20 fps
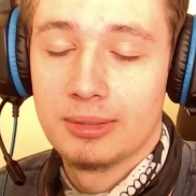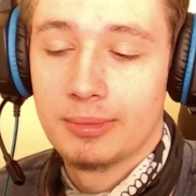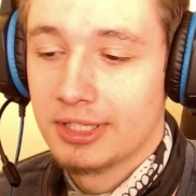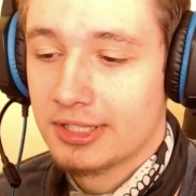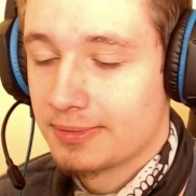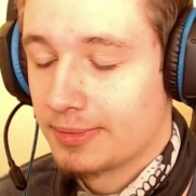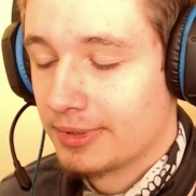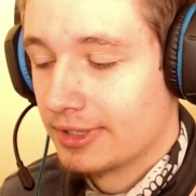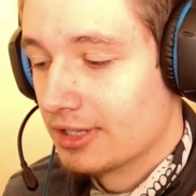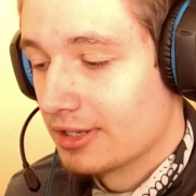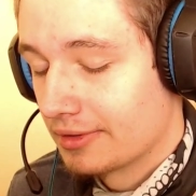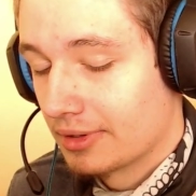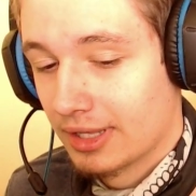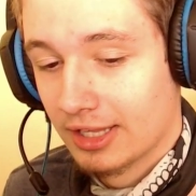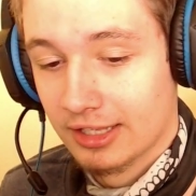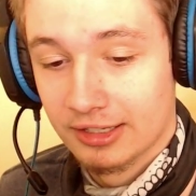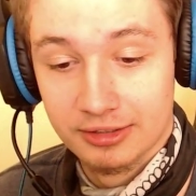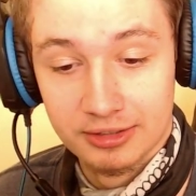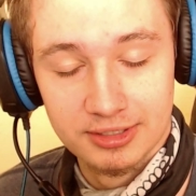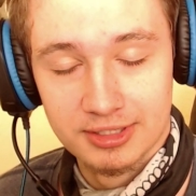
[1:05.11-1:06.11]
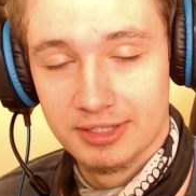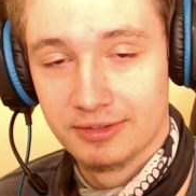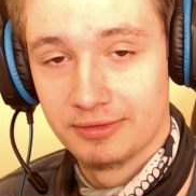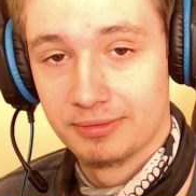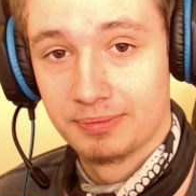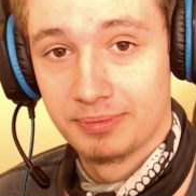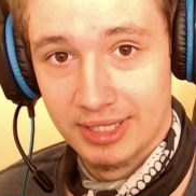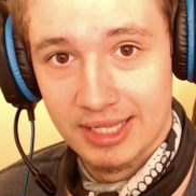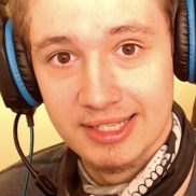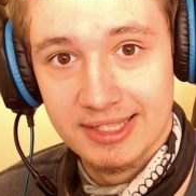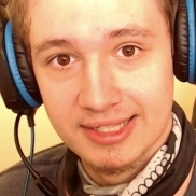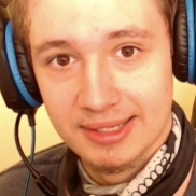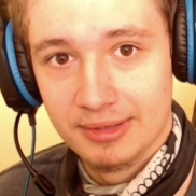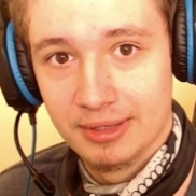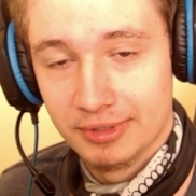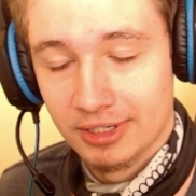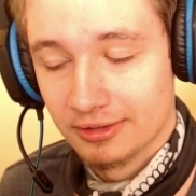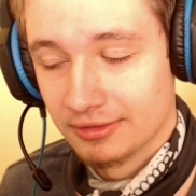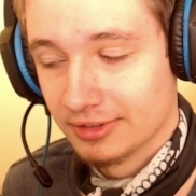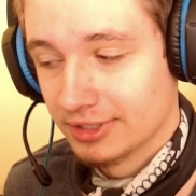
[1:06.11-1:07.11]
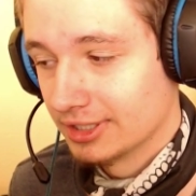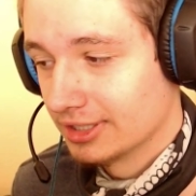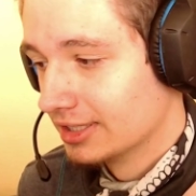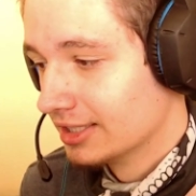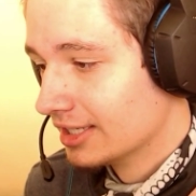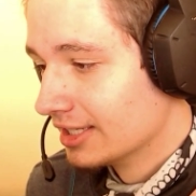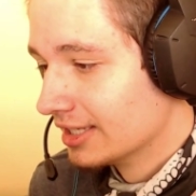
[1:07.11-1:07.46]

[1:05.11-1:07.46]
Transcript: Nie będę spoilował, ale gorąco polecam naprawdę.